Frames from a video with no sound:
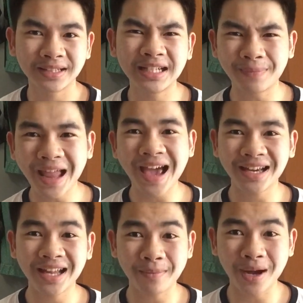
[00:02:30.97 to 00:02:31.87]
เกือบล้าน
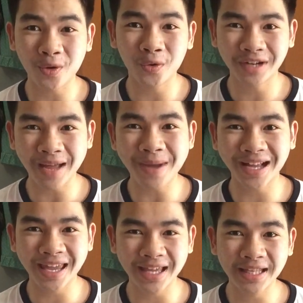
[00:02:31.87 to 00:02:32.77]
เลยอะบางคนนะบาง
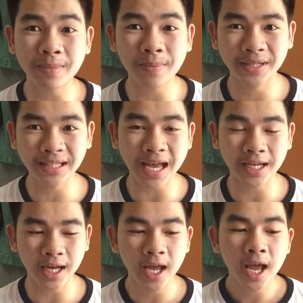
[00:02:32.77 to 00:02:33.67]
เคสที่มาปรึกษา
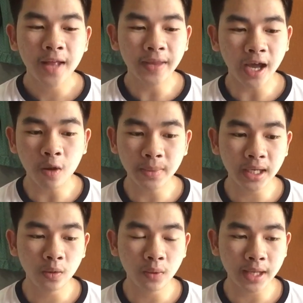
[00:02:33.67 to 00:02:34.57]
เนี่ยแต่เขาไม่
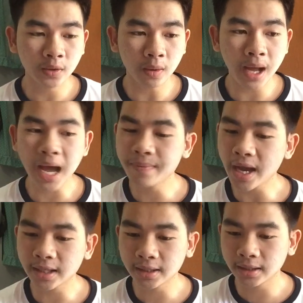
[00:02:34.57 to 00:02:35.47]
ได้ดูแลสุขภาพยัง